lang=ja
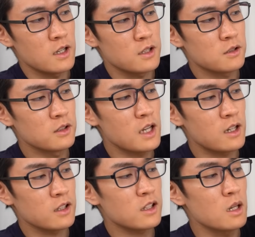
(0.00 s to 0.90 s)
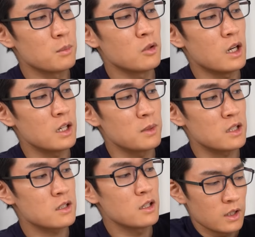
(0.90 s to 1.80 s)
そんな期間もあり
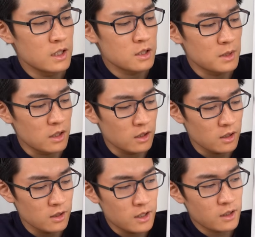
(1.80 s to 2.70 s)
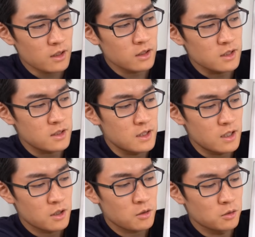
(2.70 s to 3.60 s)
ます。えつまり電荷がです
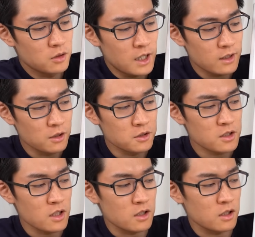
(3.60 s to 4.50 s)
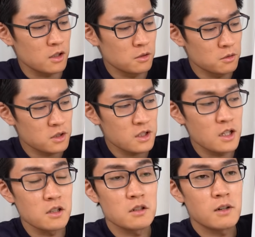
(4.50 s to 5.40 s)
ねこの間を常に移動し
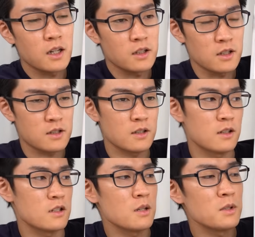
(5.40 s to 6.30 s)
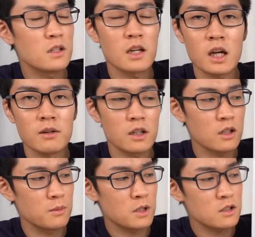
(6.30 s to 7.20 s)
ているわけです。ちなみに電荷は
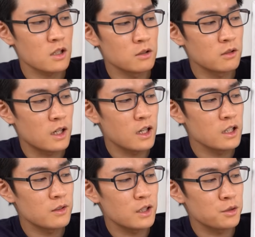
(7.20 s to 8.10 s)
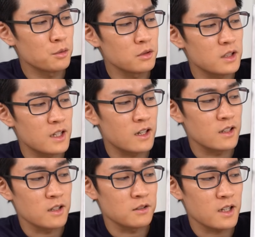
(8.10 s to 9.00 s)
キャパシタの間は通っていか
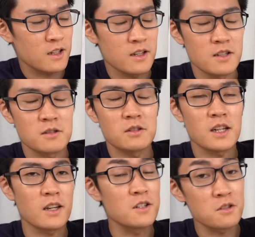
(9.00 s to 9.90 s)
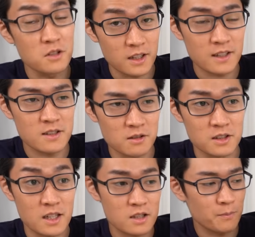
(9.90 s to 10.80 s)
ないので、そこだけ注意が必要
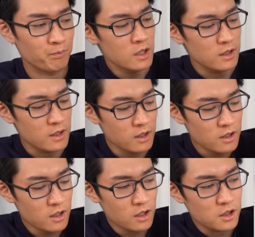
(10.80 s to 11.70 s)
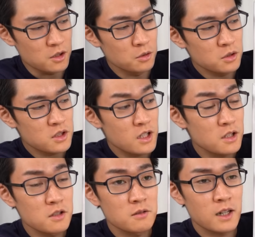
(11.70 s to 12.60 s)
です。電荷が移動して
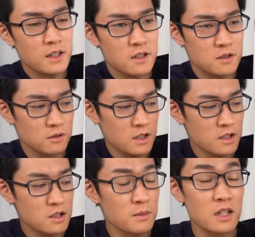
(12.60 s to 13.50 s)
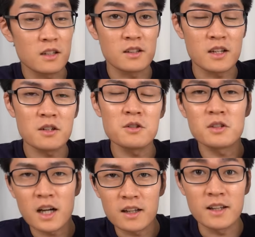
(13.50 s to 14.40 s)
いるわけですので、つまり電
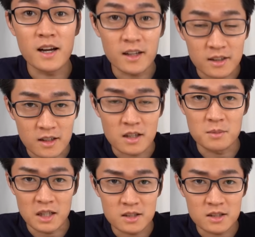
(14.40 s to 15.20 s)
流が流れていま